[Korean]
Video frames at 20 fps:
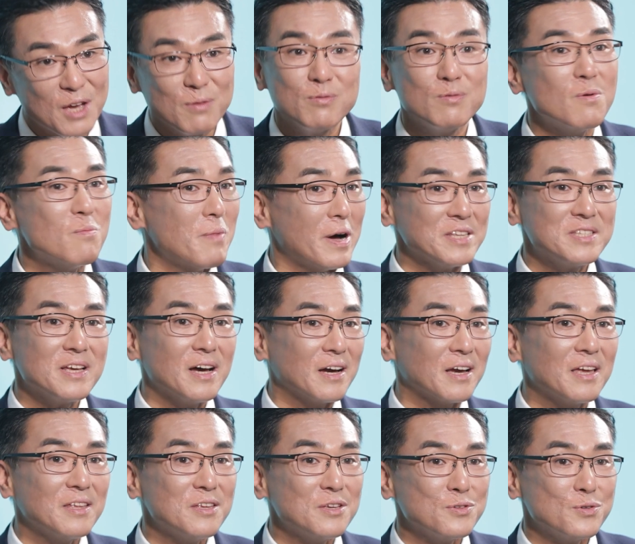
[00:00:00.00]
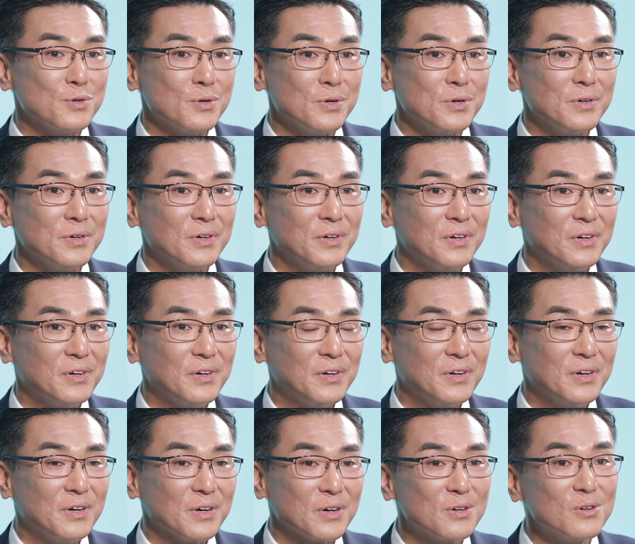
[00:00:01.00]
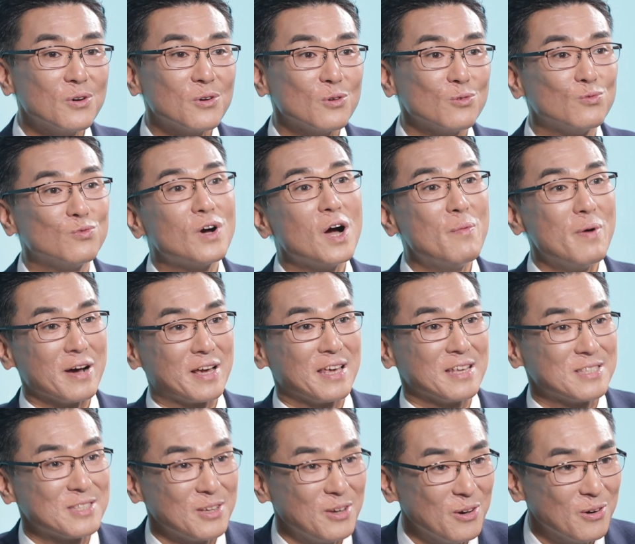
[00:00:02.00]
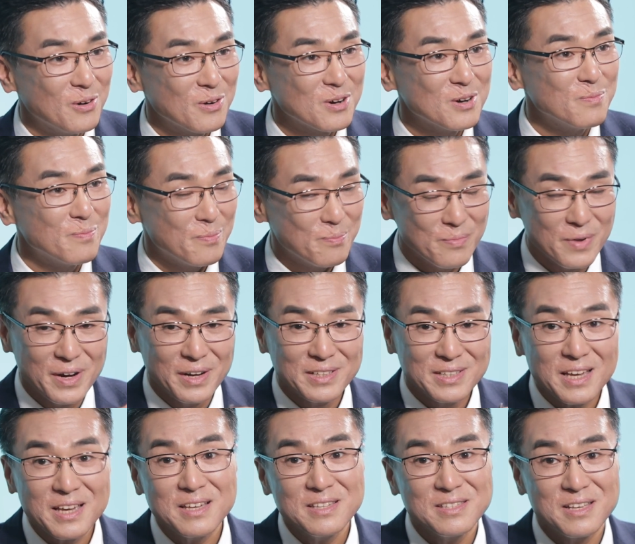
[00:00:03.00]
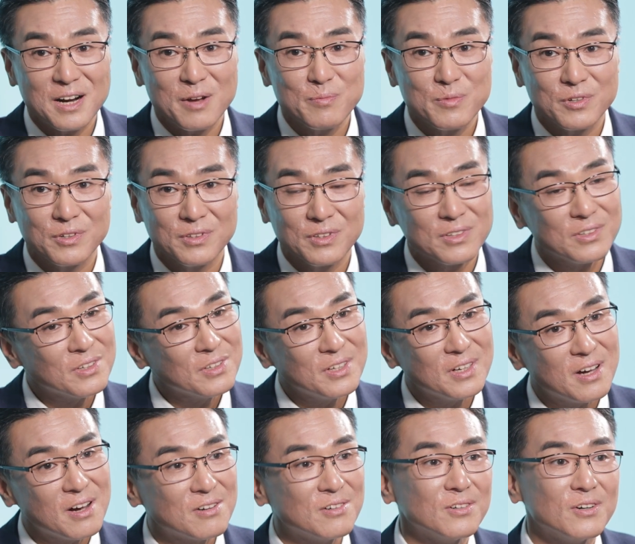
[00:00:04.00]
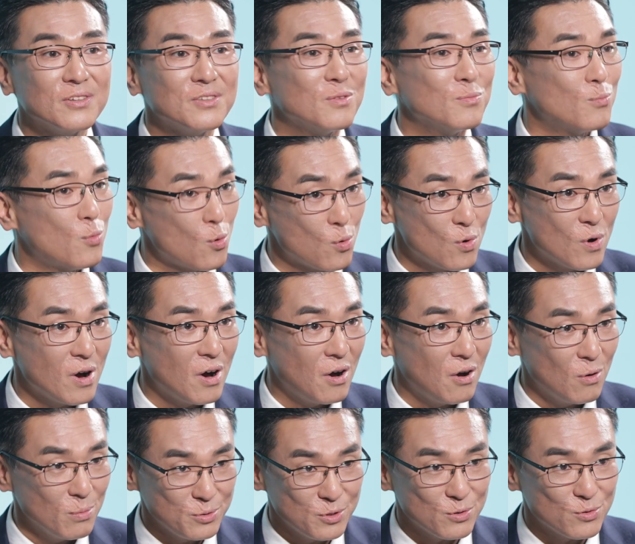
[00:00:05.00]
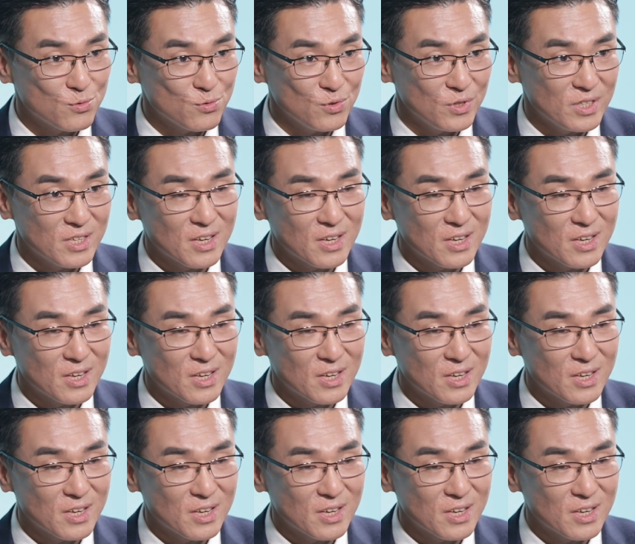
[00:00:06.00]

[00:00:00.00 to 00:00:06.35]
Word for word: 대부분 맞지 않게 되죠. 그거를 누가 맞겠어요? 그 생긴 사람들은 그러니까 그거는 보고가 없을 수